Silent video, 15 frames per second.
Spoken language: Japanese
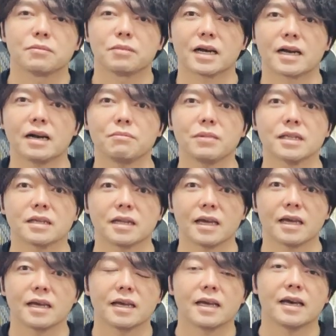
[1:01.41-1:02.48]
まあ、頑張って
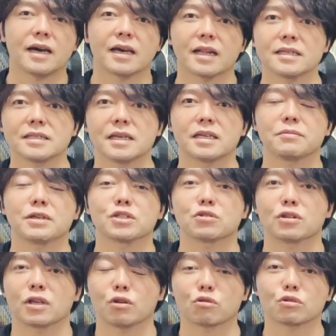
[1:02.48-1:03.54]
ね、話していきます
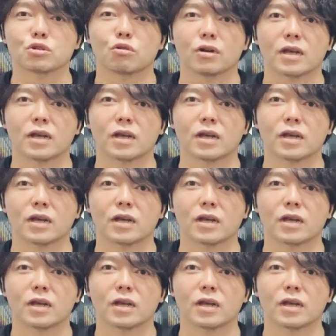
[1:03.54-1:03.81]
のでよろしくお